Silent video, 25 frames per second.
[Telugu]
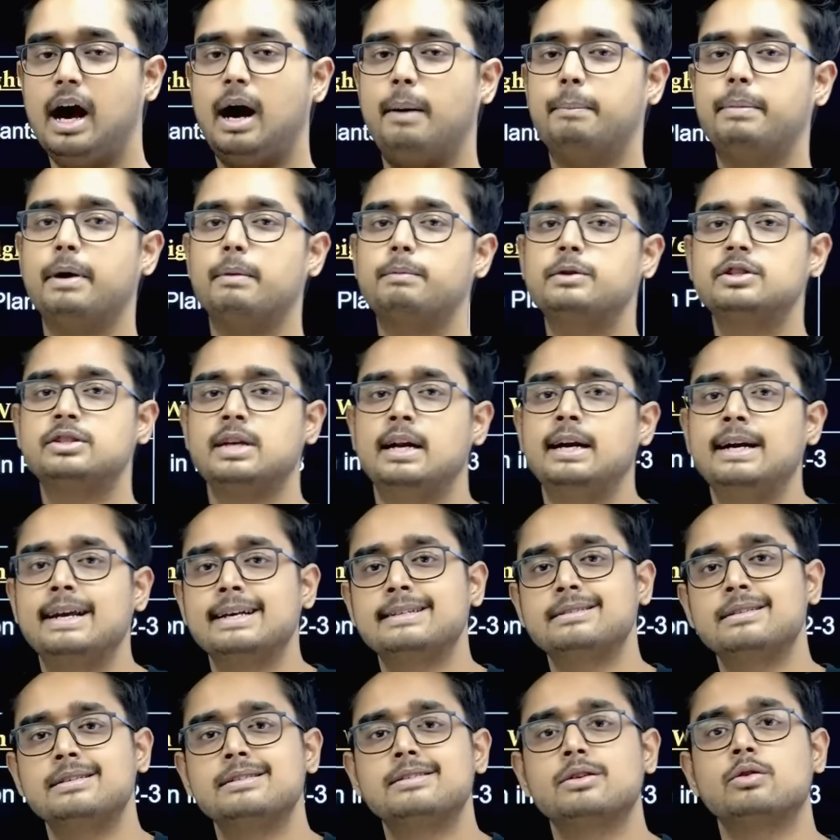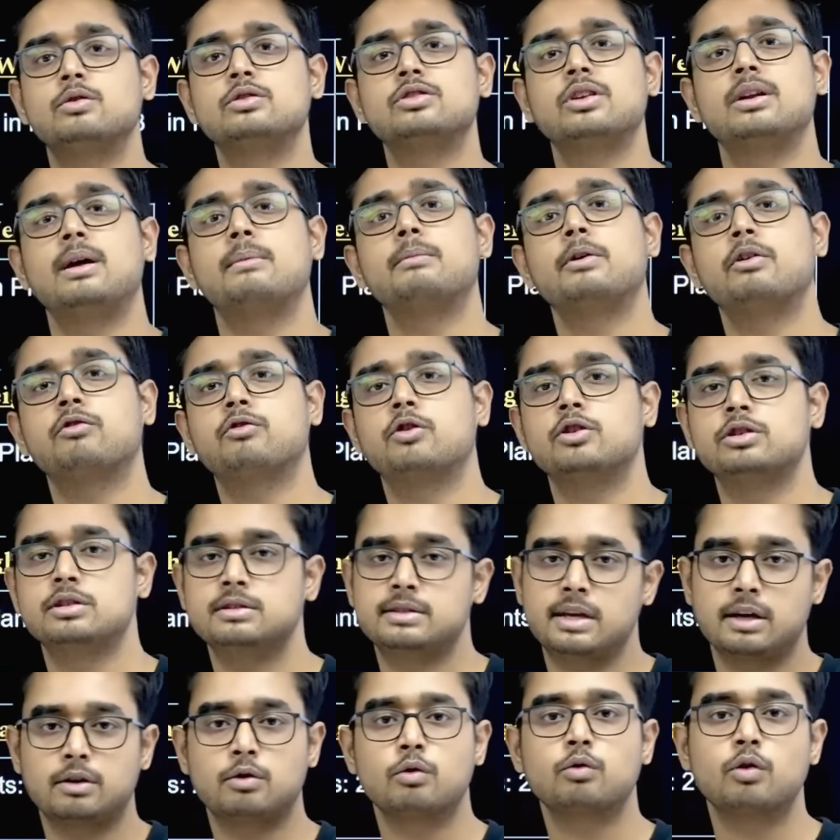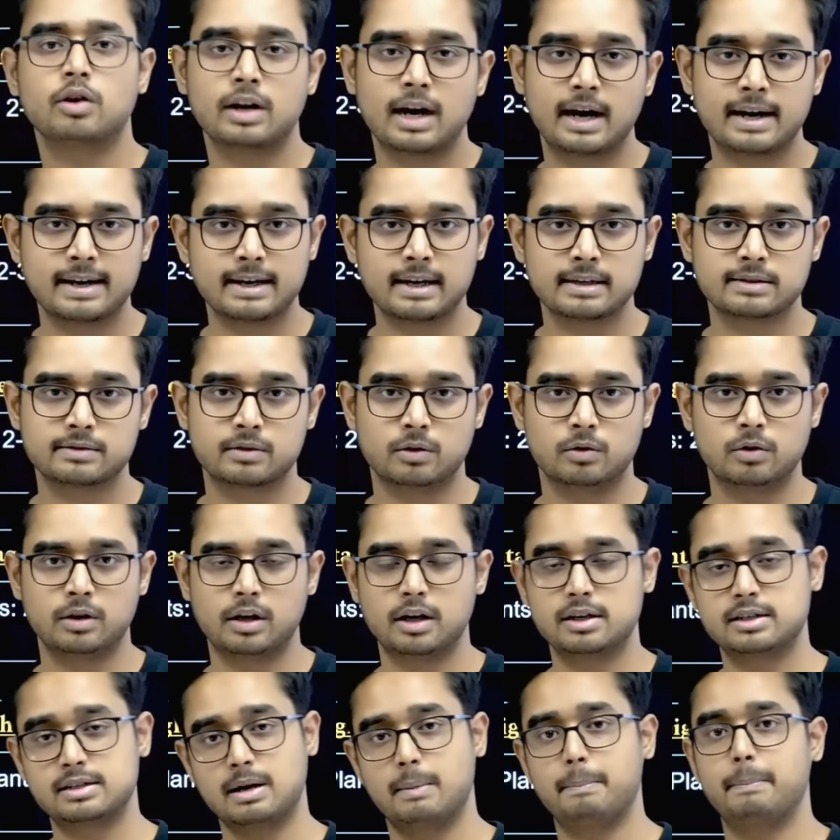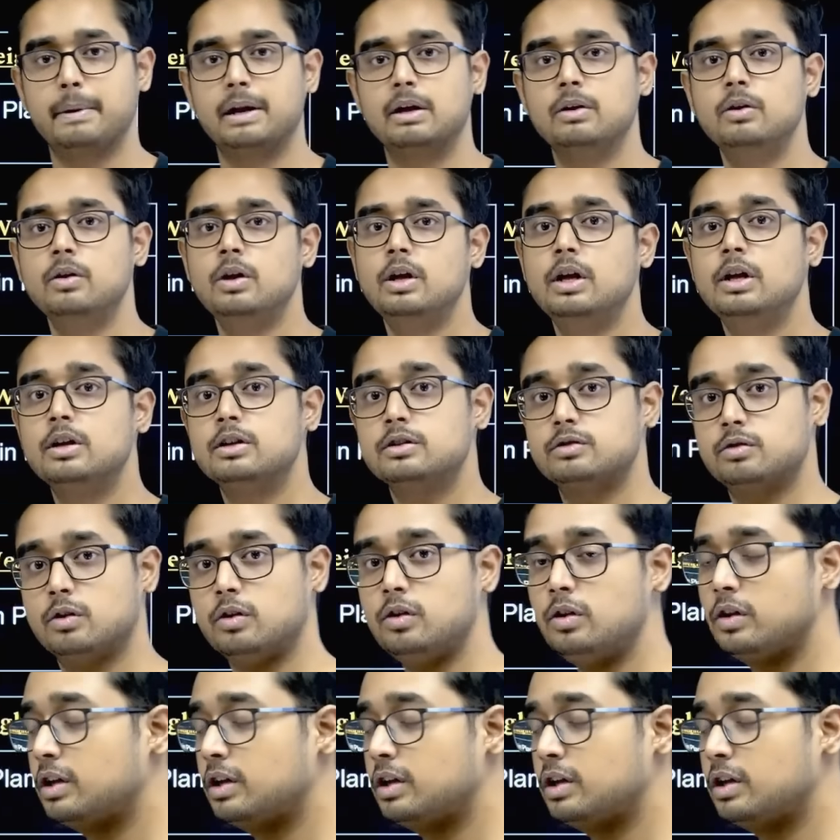అప్పుడప్పుడు జెనెటిక్స్ నుంచి కొంచెం నెంబర్ ఆఫ్ క్వశ్చన్స్ ఎక్కువ కూడా అడిగేస్తూ ఉంటారు చెప్పలేం సో